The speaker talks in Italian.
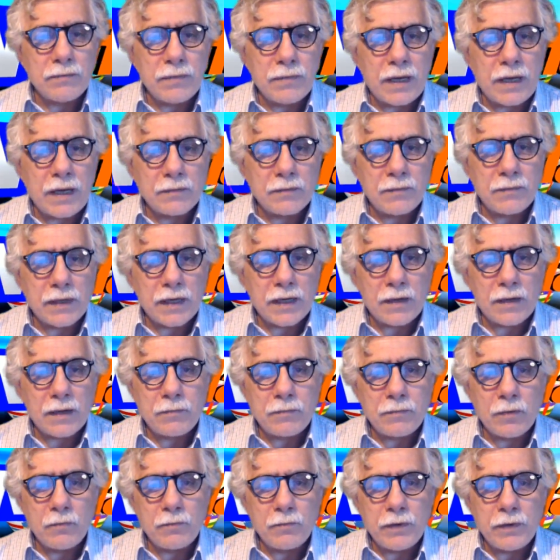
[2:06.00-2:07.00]
da
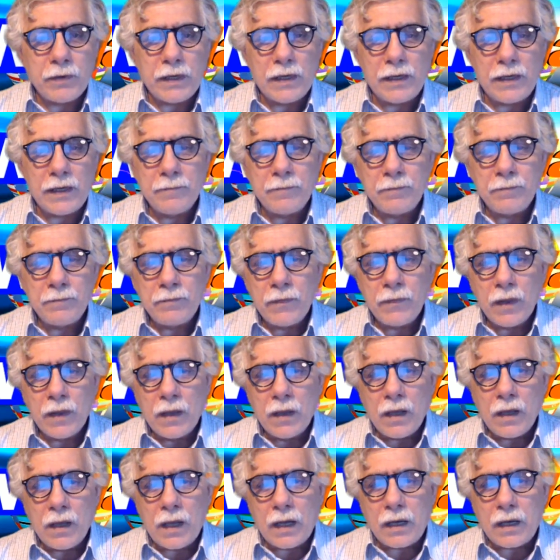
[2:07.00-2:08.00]
Barbara Pompili.
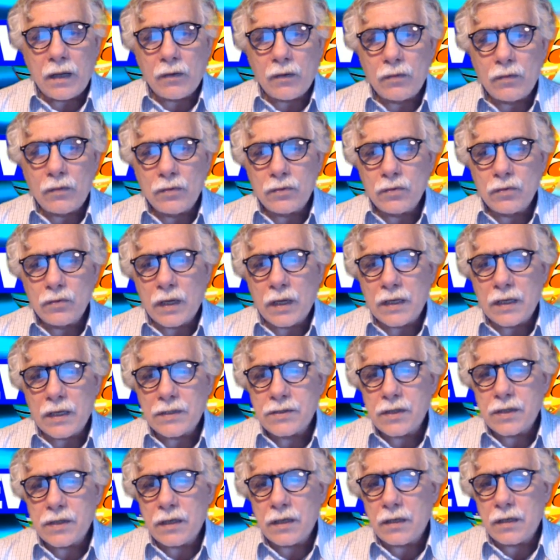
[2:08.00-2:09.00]
Alla
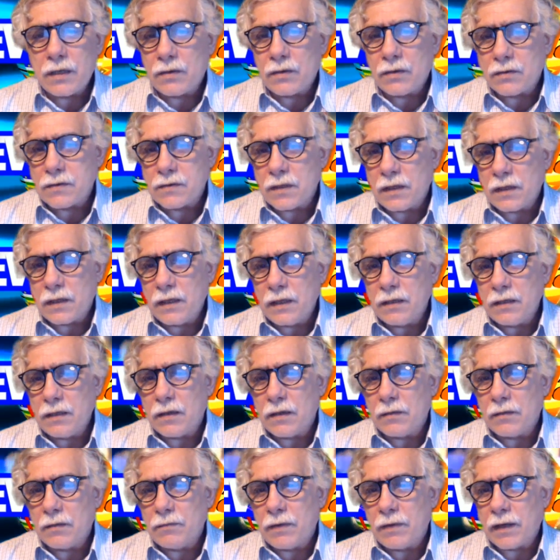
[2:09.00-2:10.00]
cultura c'è
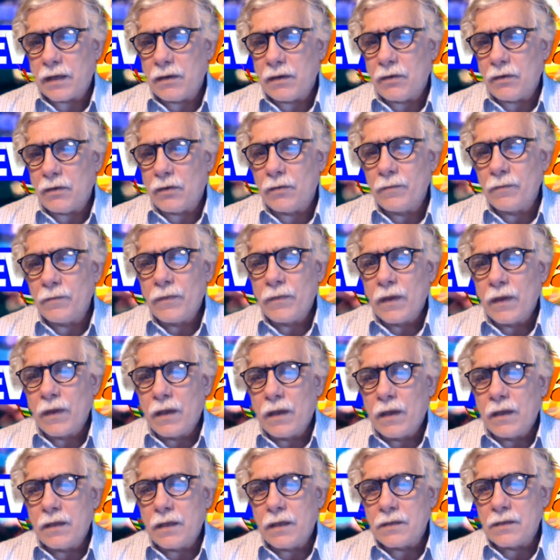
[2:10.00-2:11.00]
Roselyne Bachelot.
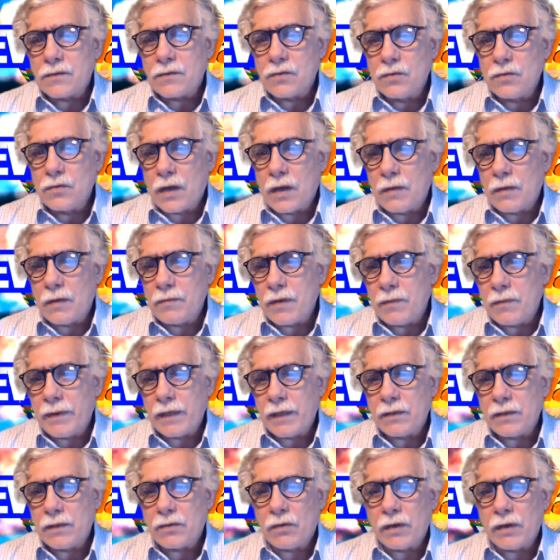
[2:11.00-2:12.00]
Nessun
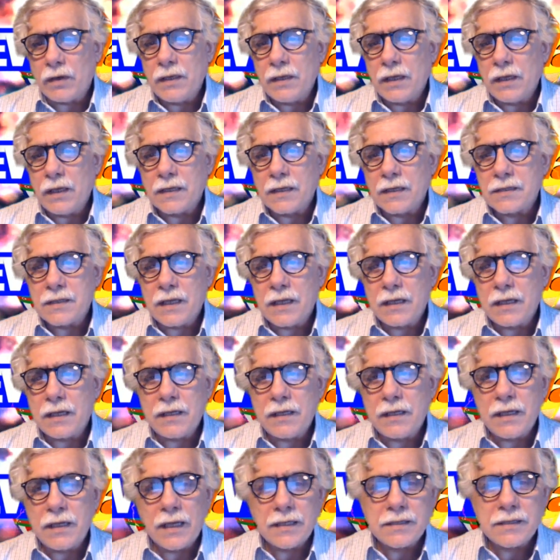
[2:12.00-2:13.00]
cambiamento ai
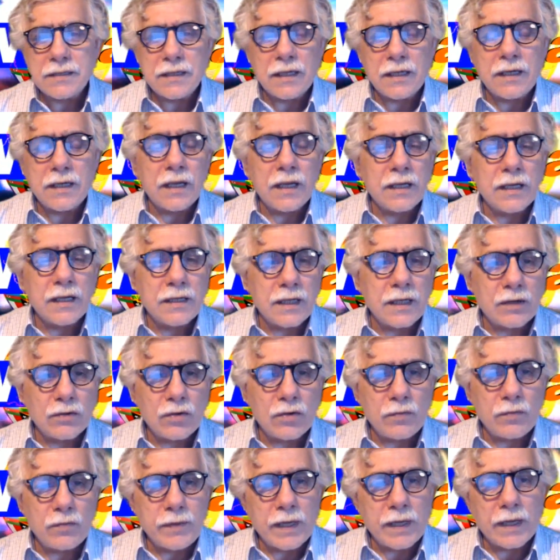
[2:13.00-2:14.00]
dicasteri di esteri ed
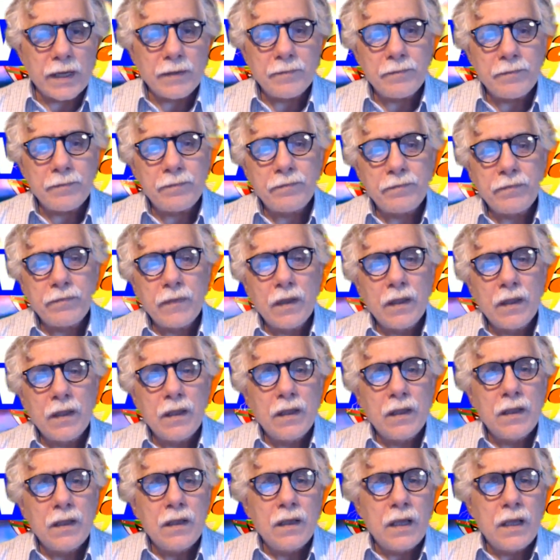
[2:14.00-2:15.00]
economia.
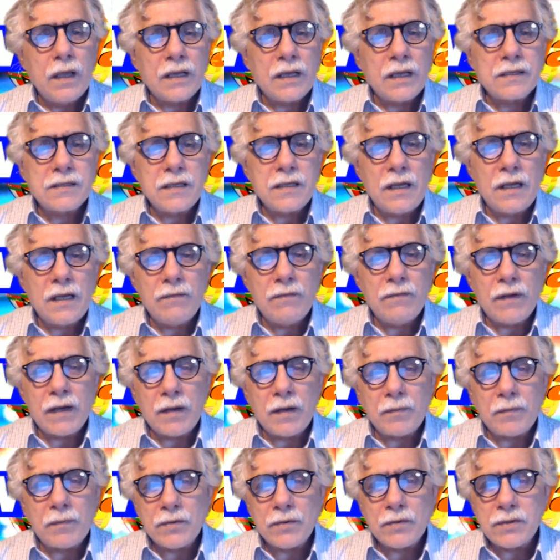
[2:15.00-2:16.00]
Ex Silva
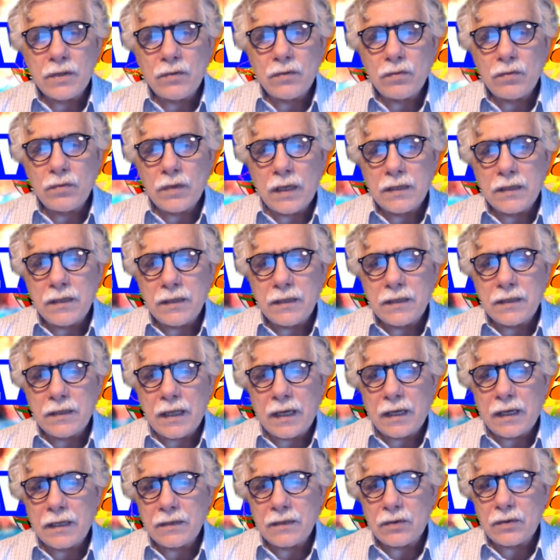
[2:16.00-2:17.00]
la procedura di
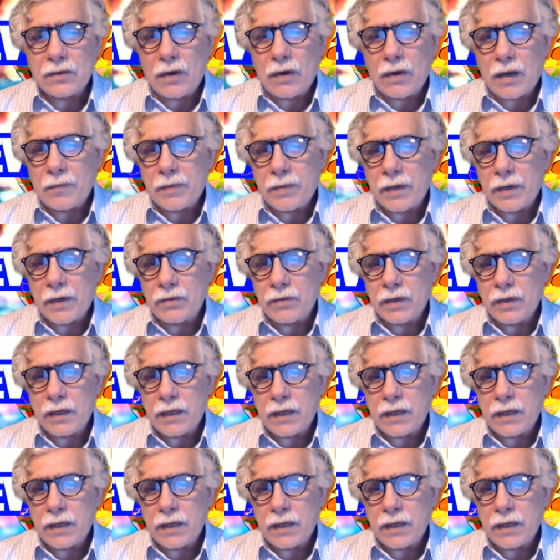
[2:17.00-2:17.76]
Taranto apre